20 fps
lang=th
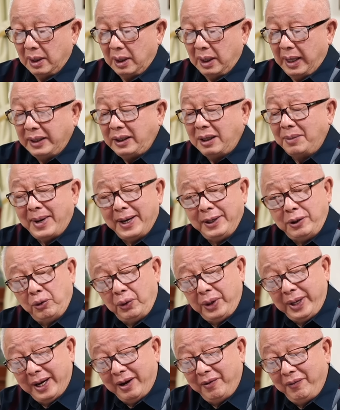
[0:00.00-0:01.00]
แล้วทำไมทุ
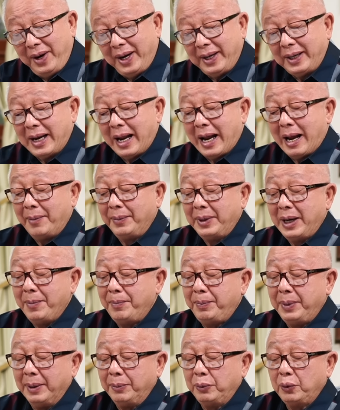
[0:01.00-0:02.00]
เรียนเวียดนามได้
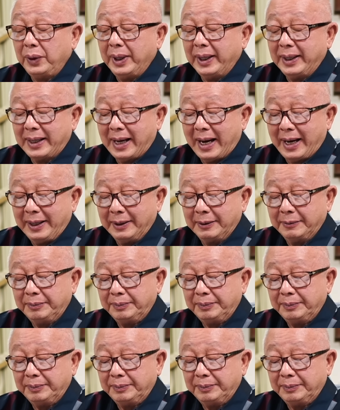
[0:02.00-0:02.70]
เปรียบทุเรียนไทย